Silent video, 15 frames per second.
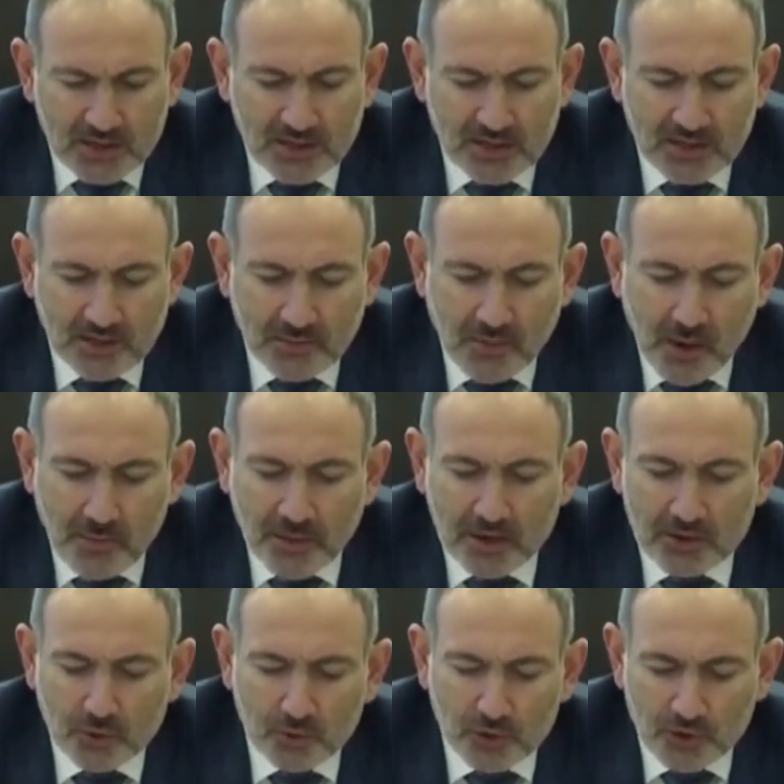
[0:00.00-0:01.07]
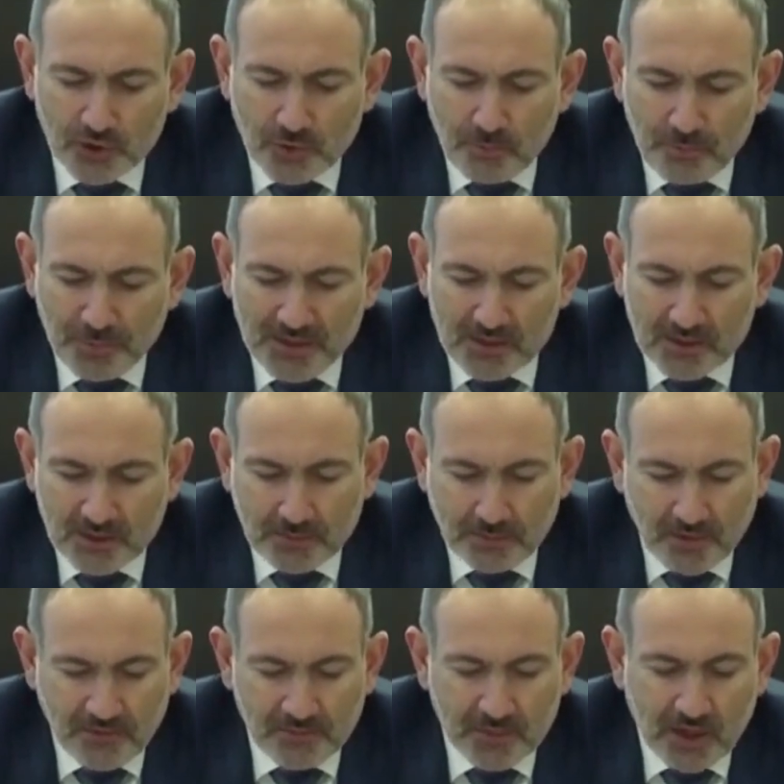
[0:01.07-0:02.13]
Системообразующим
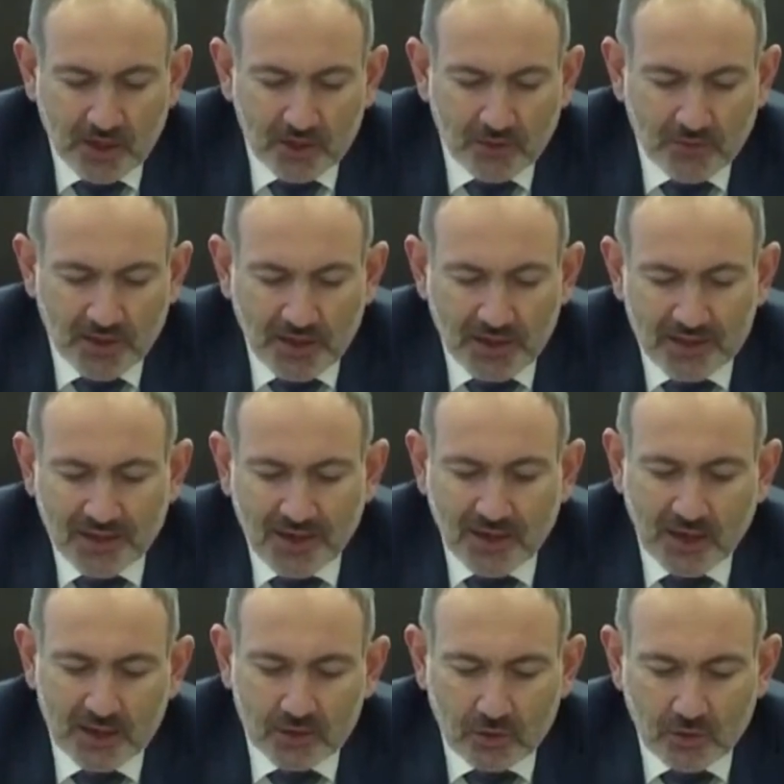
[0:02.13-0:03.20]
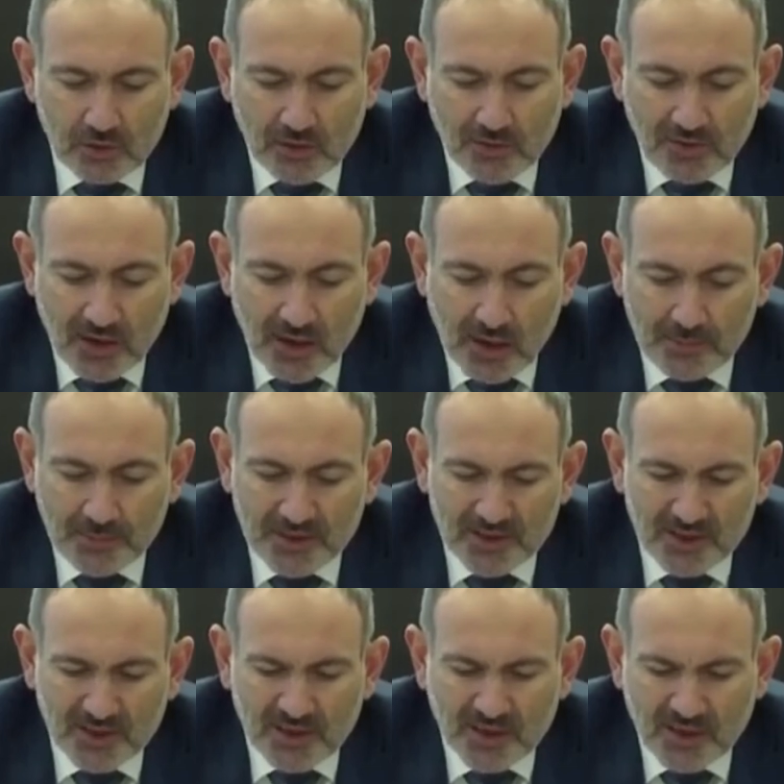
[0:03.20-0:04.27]
принципом нашего интеграционного
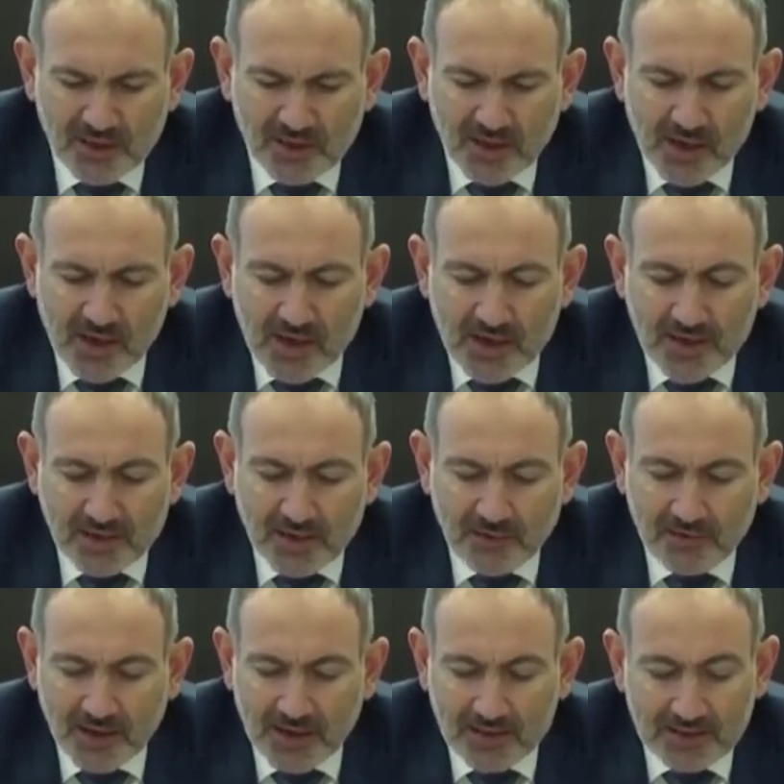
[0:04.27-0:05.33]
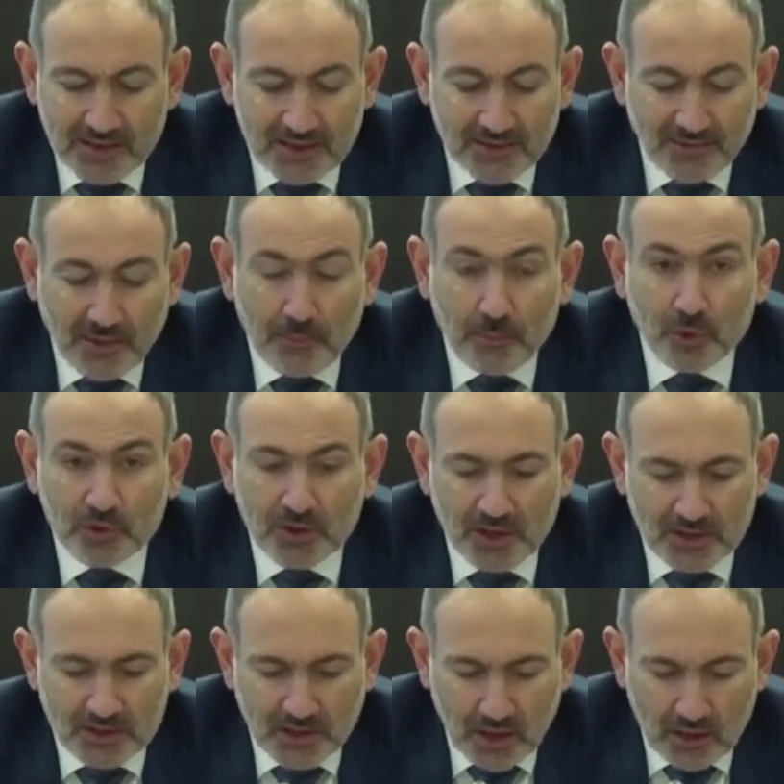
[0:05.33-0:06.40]
объединения является
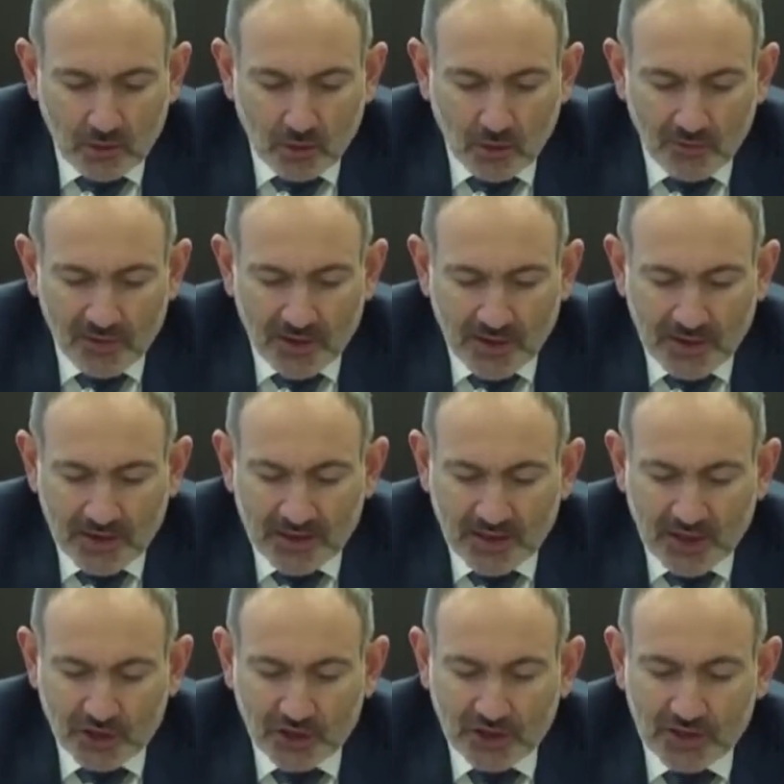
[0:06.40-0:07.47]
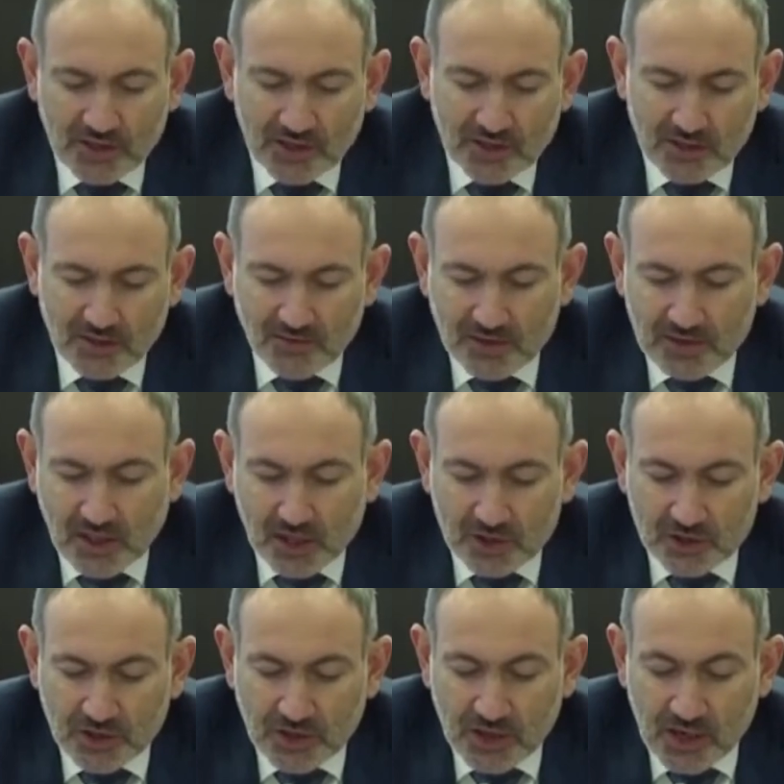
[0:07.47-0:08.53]
свободная торговля, и наши действия
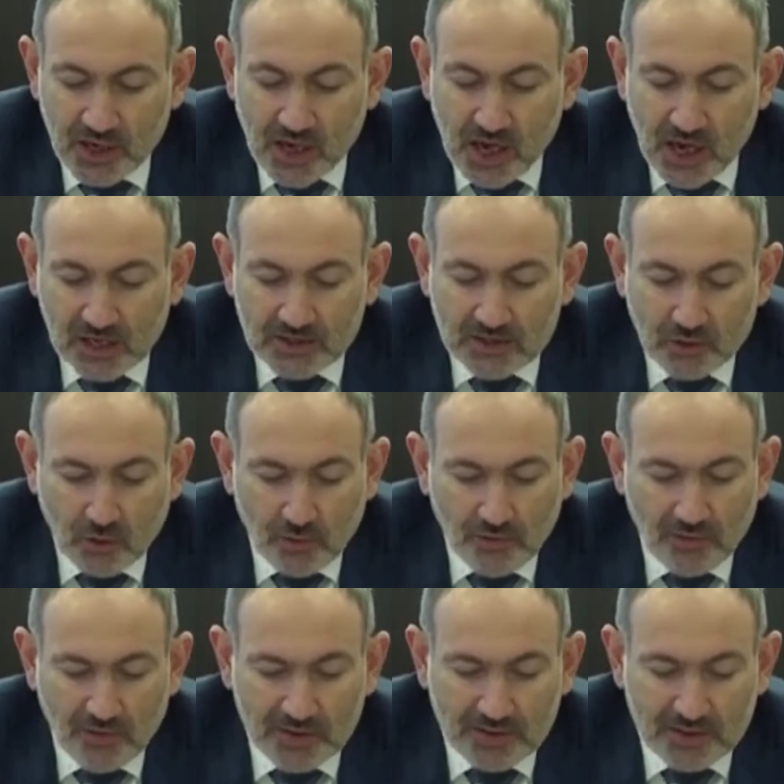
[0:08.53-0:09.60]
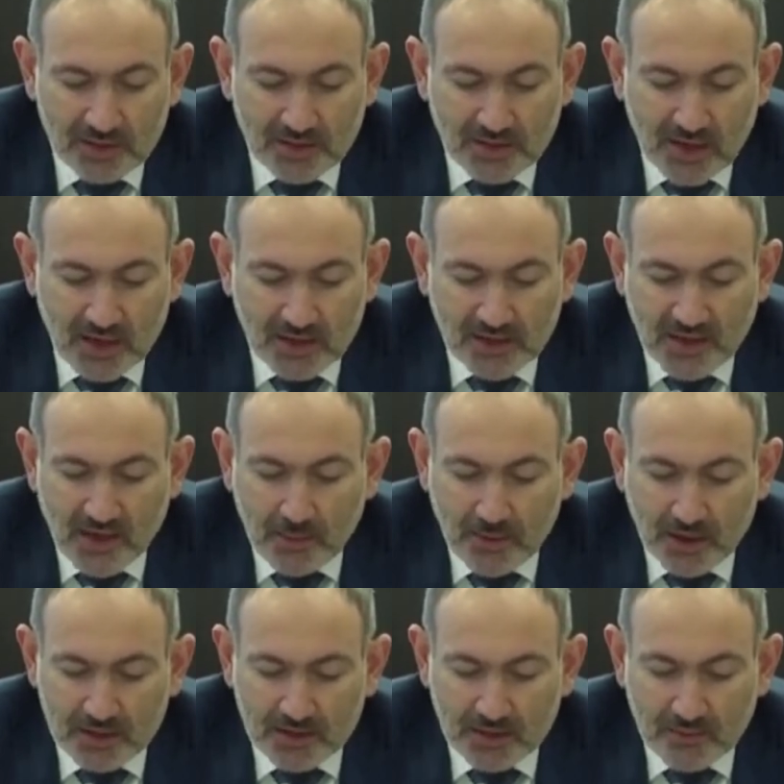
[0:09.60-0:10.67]
должны основываться на
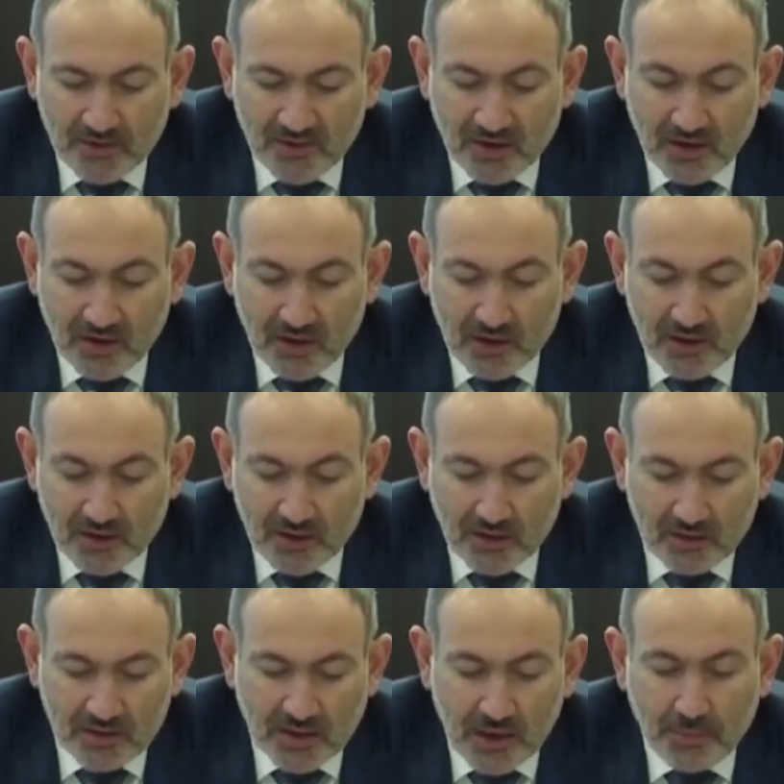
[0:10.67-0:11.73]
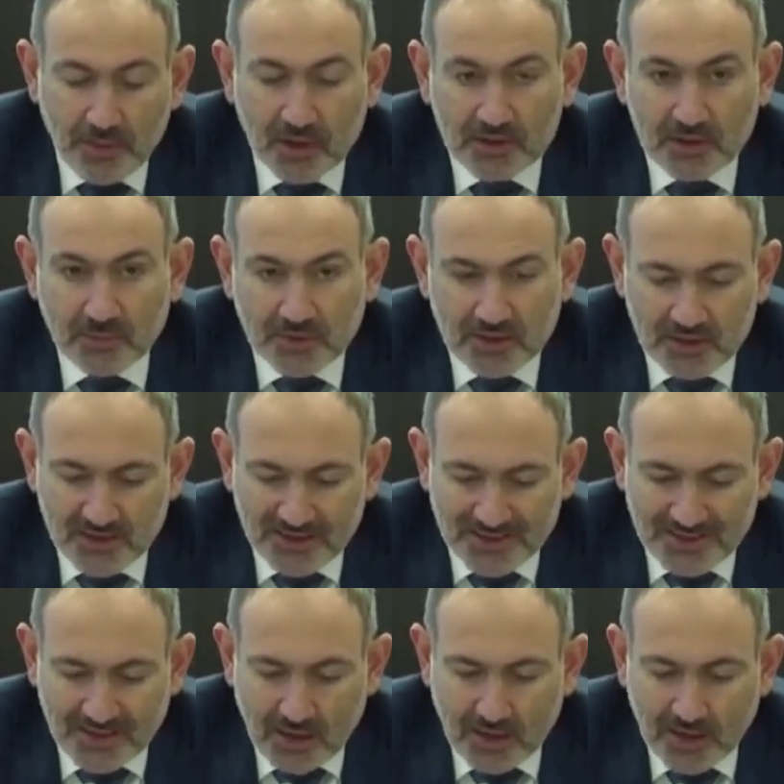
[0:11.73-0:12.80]
необходимости
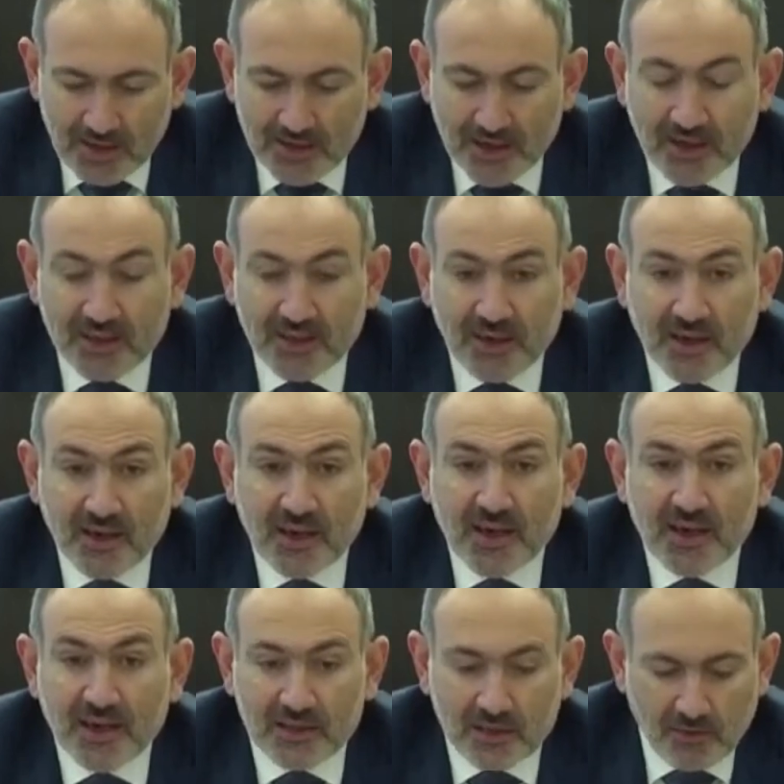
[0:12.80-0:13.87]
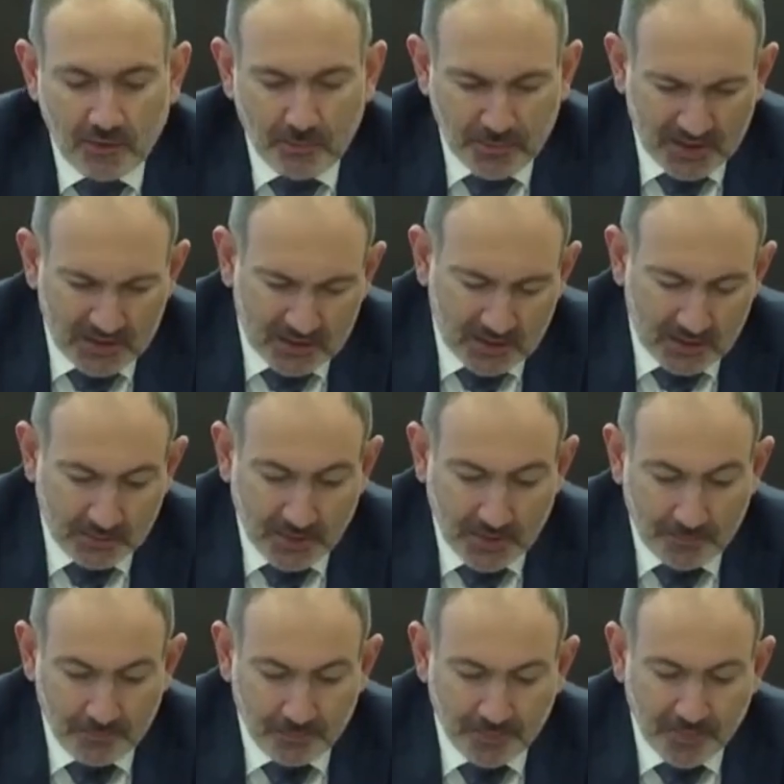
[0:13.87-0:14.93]
сохранения этого принципа.